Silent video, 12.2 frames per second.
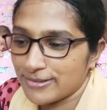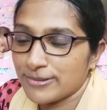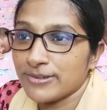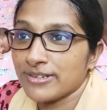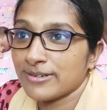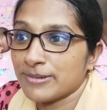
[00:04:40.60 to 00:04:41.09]
তো
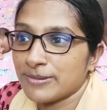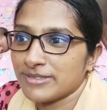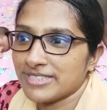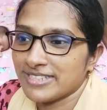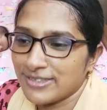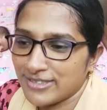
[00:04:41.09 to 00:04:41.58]
এভাবে
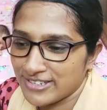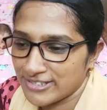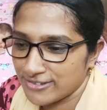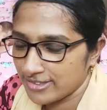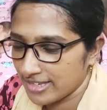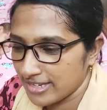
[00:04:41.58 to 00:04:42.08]
চিত হয়ে
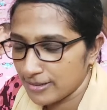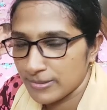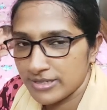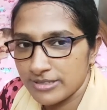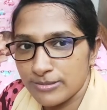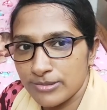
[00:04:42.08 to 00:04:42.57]
শুয়ে থাকে
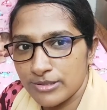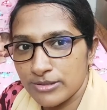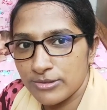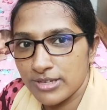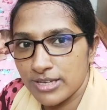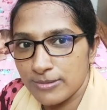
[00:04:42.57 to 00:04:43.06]
মাঝে মাঝে
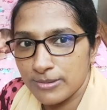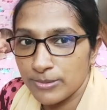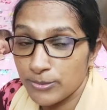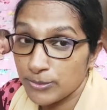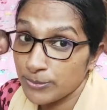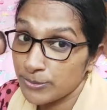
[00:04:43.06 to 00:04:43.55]
ওকে
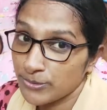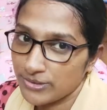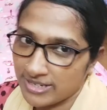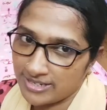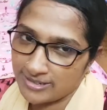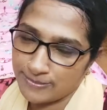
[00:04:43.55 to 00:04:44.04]
এভাবে উপুর
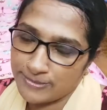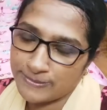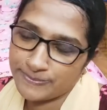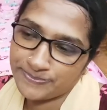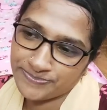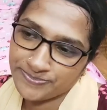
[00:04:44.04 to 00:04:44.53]
করে
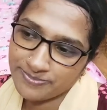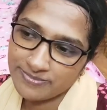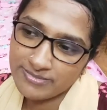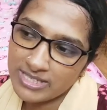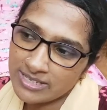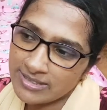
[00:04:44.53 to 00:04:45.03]
রাখবেন
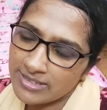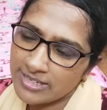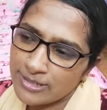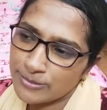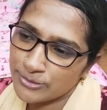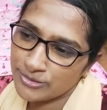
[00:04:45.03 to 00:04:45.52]

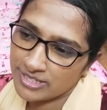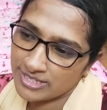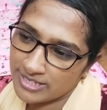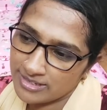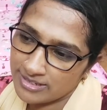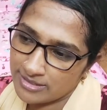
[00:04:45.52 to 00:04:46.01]
দিনের
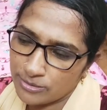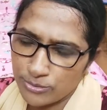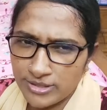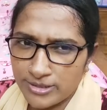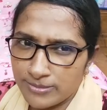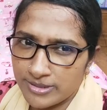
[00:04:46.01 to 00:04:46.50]
মধ্যে
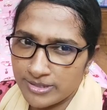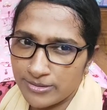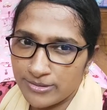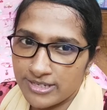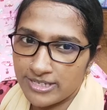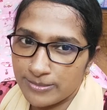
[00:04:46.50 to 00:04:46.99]
দুই তিনবার
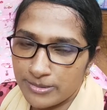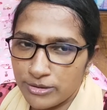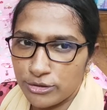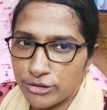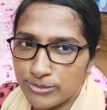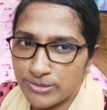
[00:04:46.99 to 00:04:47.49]
করে রাখবেন
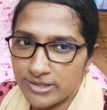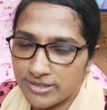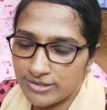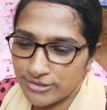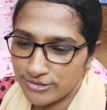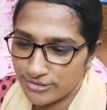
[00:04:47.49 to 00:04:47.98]
দশ
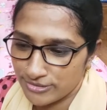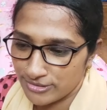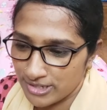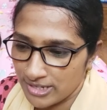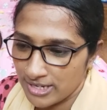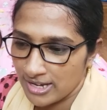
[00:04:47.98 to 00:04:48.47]
মিনিটের জন্য
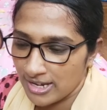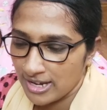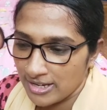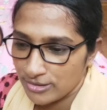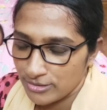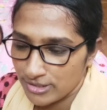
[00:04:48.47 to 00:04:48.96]

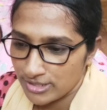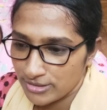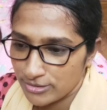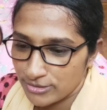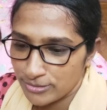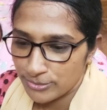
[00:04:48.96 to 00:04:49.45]
তো এটা
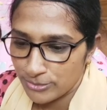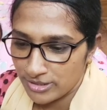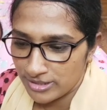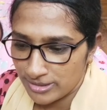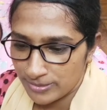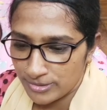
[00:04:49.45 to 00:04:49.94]
যখন
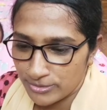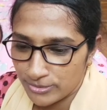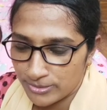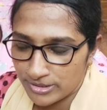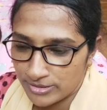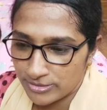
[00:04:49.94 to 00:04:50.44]
বললেন আমি একটু
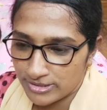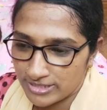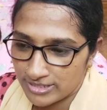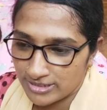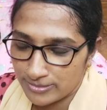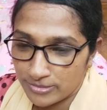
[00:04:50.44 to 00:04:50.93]
অবাকই
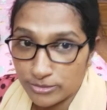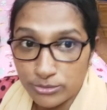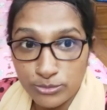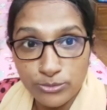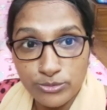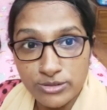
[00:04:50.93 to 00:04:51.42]
হচ্ছিলাম
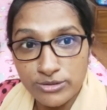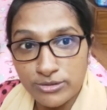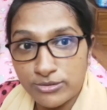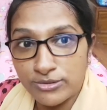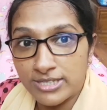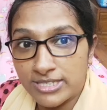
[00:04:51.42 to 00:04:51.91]
কিন্তু উনি
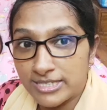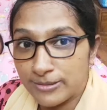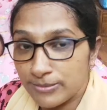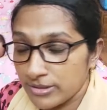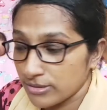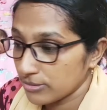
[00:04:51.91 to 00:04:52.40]
যখন ওনার
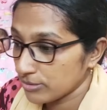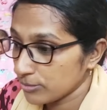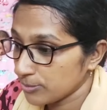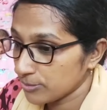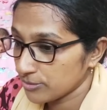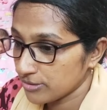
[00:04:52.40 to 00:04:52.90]
চেম্বারে ওকে
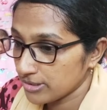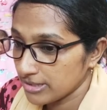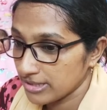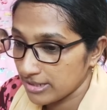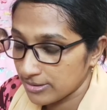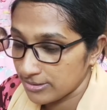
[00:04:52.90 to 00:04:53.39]
উপর করে
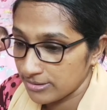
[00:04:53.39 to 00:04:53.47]
দিল